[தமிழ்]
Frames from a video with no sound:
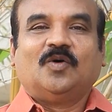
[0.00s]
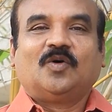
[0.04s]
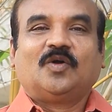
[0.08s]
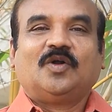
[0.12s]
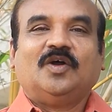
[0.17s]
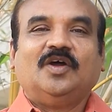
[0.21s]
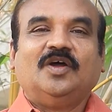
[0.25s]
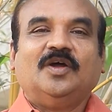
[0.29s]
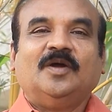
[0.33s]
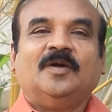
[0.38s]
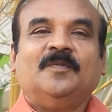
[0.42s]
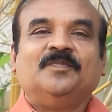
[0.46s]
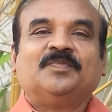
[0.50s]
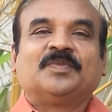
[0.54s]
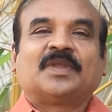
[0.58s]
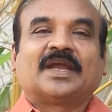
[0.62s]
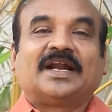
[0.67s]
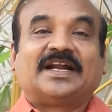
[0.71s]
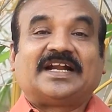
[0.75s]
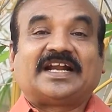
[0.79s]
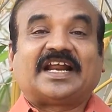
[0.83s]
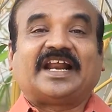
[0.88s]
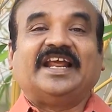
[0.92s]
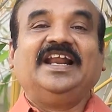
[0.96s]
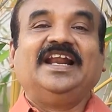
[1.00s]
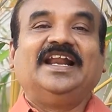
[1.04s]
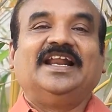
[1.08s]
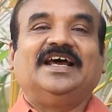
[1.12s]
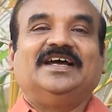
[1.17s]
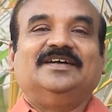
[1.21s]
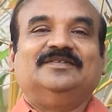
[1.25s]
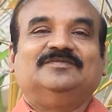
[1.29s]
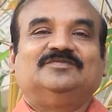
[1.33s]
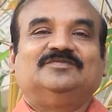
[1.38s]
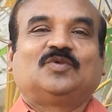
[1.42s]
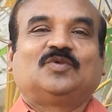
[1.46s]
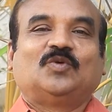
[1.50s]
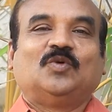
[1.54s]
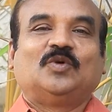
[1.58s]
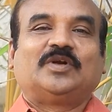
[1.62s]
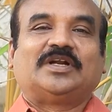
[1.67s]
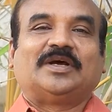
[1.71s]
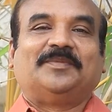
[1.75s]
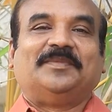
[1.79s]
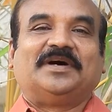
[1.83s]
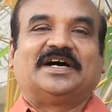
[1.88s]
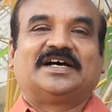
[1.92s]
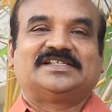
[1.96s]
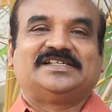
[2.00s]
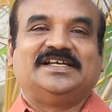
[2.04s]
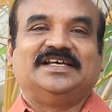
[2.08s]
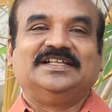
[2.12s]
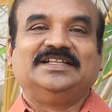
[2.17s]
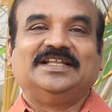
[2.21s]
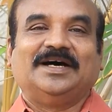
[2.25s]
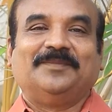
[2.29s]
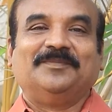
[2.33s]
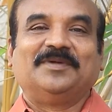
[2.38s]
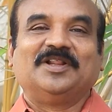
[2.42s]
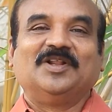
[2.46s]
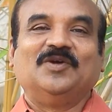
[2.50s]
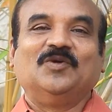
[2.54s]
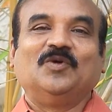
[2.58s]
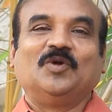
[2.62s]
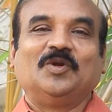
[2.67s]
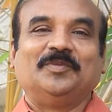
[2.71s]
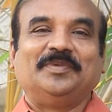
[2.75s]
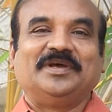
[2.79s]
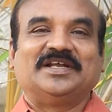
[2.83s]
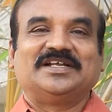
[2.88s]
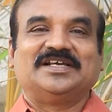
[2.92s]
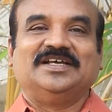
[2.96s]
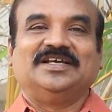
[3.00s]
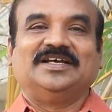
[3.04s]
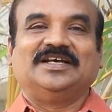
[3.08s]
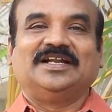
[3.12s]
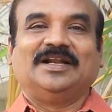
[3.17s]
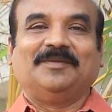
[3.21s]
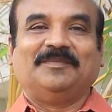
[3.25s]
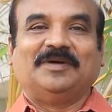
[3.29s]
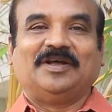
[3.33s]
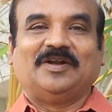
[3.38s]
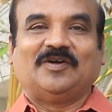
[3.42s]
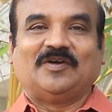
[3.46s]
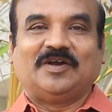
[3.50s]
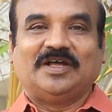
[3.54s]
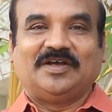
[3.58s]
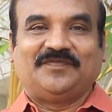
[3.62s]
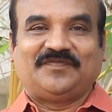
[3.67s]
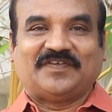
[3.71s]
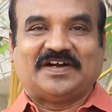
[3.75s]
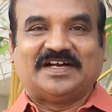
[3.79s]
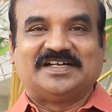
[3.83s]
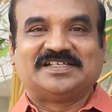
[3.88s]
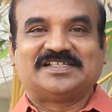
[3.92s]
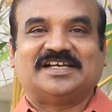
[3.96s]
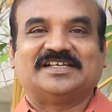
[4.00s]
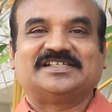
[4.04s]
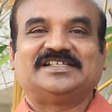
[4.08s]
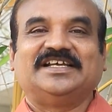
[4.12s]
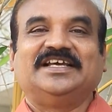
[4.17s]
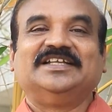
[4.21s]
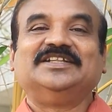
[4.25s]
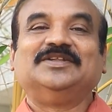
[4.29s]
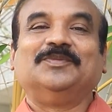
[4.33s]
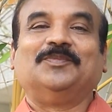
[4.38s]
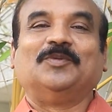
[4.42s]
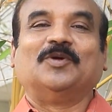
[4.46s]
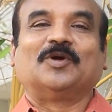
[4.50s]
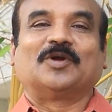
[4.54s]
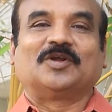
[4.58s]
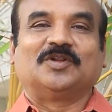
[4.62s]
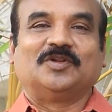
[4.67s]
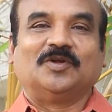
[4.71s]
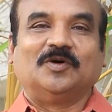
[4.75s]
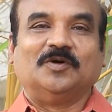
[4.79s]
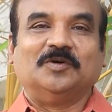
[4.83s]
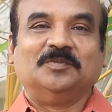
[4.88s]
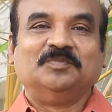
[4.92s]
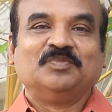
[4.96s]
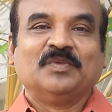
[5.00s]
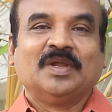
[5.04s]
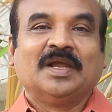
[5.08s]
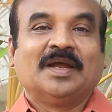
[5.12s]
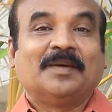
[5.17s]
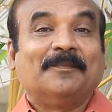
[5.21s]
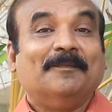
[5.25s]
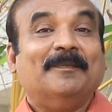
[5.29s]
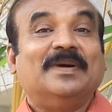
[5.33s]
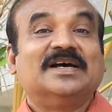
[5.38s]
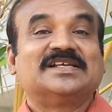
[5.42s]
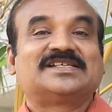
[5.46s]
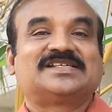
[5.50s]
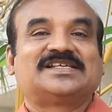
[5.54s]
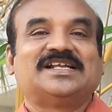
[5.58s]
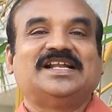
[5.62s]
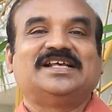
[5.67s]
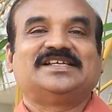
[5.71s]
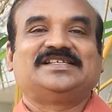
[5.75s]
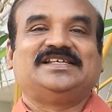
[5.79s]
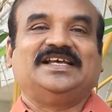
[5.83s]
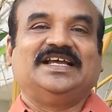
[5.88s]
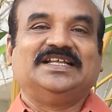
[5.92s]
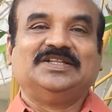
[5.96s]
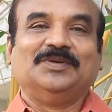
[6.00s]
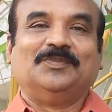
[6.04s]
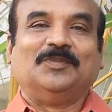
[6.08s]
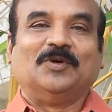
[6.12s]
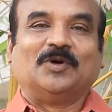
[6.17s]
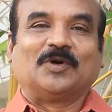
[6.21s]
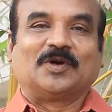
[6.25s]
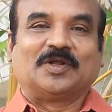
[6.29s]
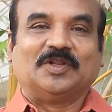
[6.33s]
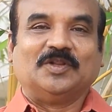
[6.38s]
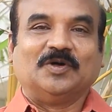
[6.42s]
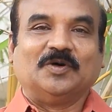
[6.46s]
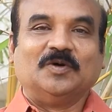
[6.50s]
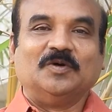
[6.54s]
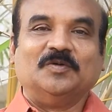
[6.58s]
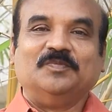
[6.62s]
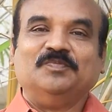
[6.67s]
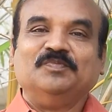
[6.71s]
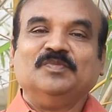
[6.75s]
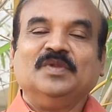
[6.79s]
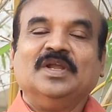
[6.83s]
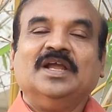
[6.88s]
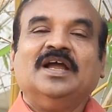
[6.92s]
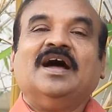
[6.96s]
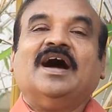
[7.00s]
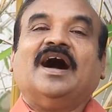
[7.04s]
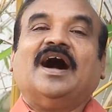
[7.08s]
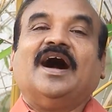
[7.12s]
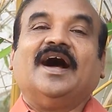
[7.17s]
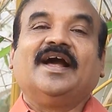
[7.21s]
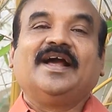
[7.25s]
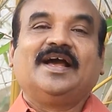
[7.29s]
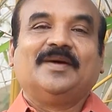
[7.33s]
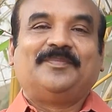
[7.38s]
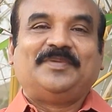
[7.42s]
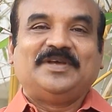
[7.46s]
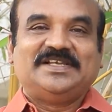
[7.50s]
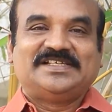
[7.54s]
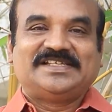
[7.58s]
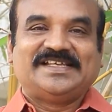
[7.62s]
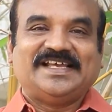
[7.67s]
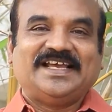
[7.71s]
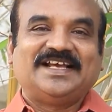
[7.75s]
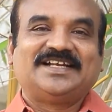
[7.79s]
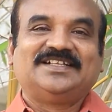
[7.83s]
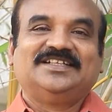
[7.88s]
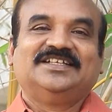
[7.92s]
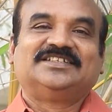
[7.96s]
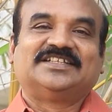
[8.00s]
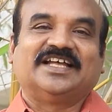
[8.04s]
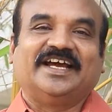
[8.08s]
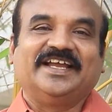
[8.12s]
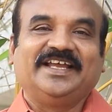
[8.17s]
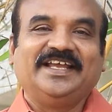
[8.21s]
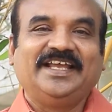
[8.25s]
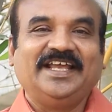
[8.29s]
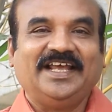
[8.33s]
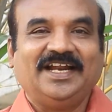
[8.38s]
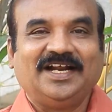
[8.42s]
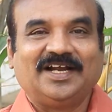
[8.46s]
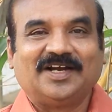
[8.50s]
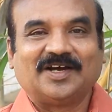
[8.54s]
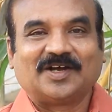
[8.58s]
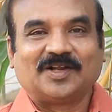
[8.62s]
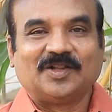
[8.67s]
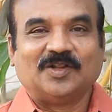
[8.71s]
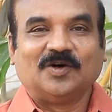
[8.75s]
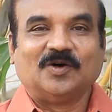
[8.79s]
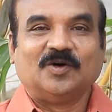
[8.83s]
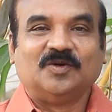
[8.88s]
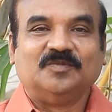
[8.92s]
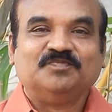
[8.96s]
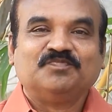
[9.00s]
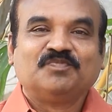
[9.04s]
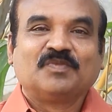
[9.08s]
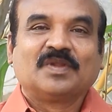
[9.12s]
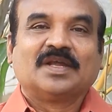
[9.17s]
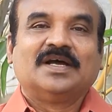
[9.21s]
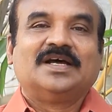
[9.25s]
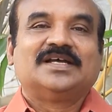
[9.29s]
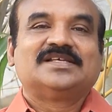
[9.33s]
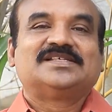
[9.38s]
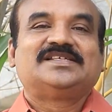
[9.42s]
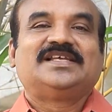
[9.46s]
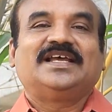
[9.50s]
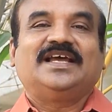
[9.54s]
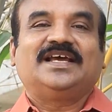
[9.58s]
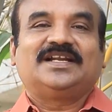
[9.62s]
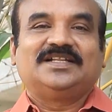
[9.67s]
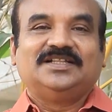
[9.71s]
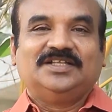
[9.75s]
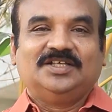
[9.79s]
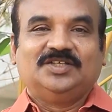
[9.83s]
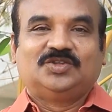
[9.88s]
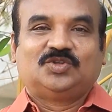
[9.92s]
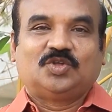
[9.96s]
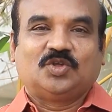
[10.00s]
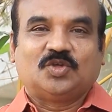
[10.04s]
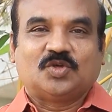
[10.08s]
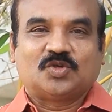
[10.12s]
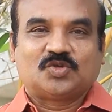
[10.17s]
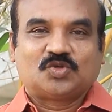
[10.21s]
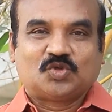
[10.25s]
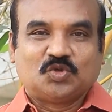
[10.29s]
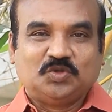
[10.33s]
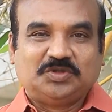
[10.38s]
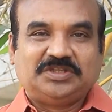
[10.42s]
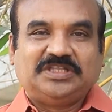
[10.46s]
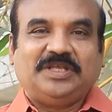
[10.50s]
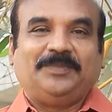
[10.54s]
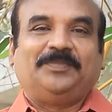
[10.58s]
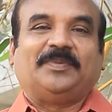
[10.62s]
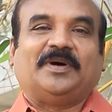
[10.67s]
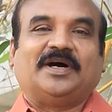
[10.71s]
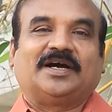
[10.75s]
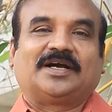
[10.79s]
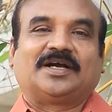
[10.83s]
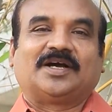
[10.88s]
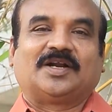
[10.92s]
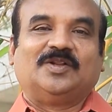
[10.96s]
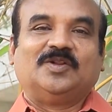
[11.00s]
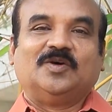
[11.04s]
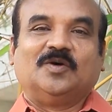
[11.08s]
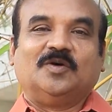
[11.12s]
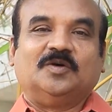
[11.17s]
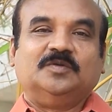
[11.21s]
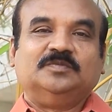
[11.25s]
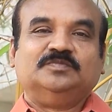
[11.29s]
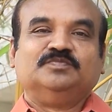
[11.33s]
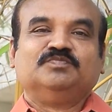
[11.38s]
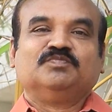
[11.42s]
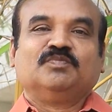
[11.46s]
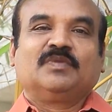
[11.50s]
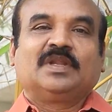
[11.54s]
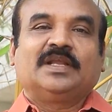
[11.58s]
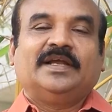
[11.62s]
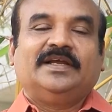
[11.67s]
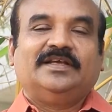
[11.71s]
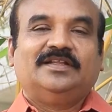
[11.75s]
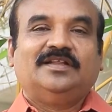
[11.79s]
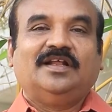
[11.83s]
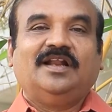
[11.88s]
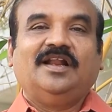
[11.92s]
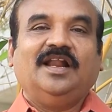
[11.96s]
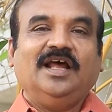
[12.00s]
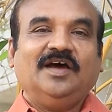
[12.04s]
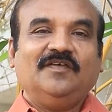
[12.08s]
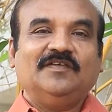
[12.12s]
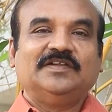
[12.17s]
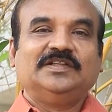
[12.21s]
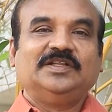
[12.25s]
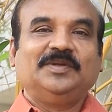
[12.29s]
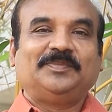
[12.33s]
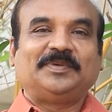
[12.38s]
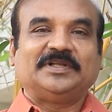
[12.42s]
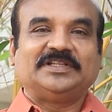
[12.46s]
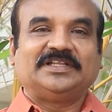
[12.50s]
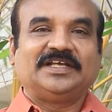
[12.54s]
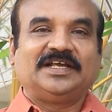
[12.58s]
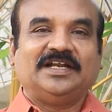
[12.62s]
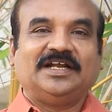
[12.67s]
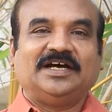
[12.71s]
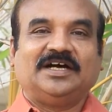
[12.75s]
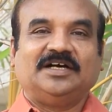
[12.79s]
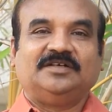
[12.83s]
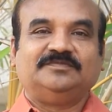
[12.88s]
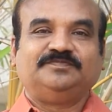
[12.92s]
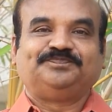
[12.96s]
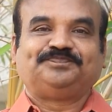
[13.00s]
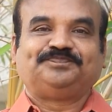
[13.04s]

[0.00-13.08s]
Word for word: ஒரு ட்ரெயினில் கூட்டமாக சேர்ந்து ஐம்பது நூறு பேர் நம்மளோட ஃப்ரெண்ட்ஸாக சேர்ந்து போகிறதோ பஸ்ஸில் சேர்ந்து போகிறதோ அங்கே போய் சேர்ந்து தங்கி இருக்கிறதோ சேர்ந்து சுற்றி பார்க்குறதோ இதெல்லாம் வந்து பார்த்திங்கன்னா